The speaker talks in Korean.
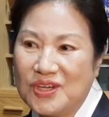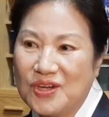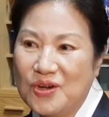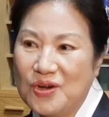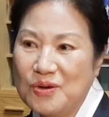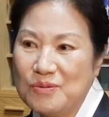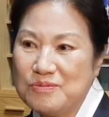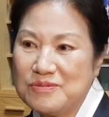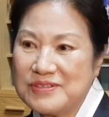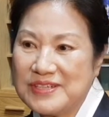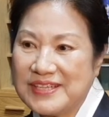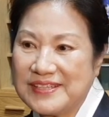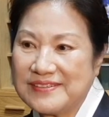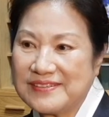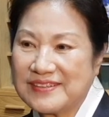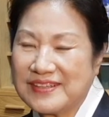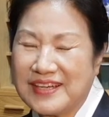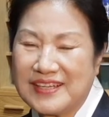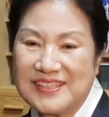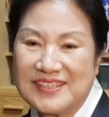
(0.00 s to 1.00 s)

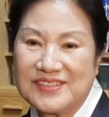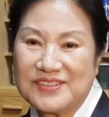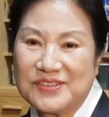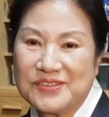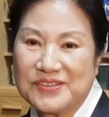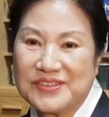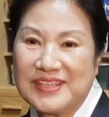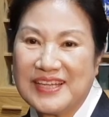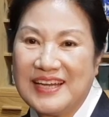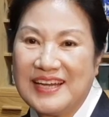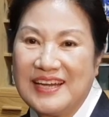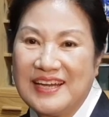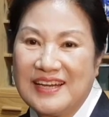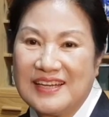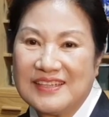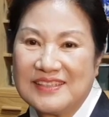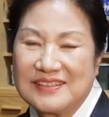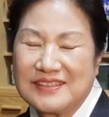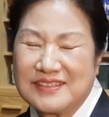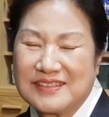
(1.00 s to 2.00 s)
허브라든가 음. 이런
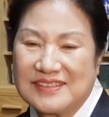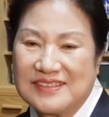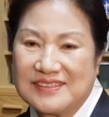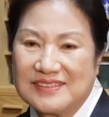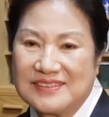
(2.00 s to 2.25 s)
음.